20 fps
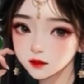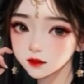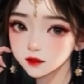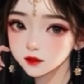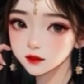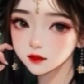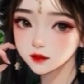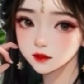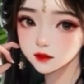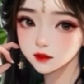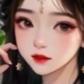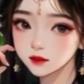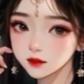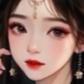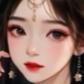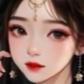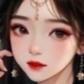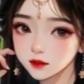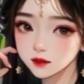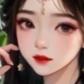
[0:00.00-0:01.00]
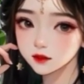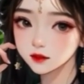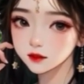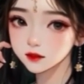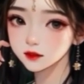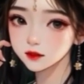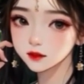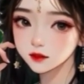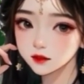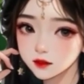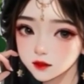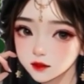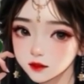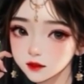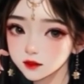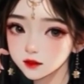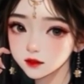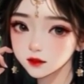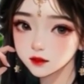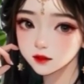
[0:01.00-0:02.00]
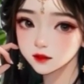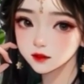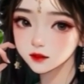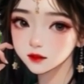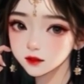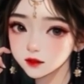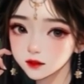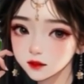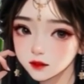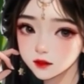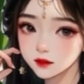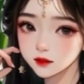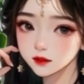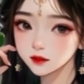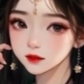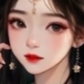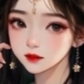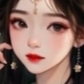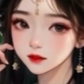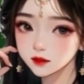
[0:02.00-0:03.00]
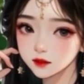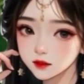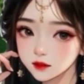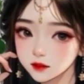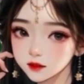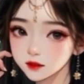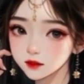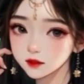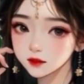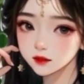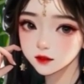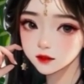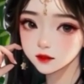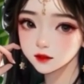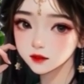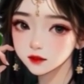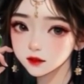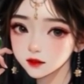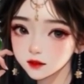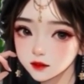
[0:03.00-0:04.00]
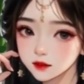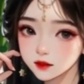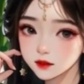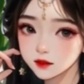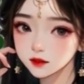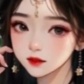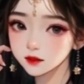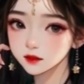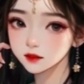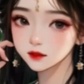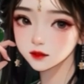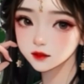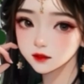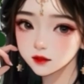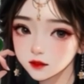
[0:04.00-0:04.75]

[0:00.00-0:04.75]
หลังจากเงียบไปชั่วขณะ เปิดจุดตุรัสที่มีค่ายกลป้องผูพาปกคลุม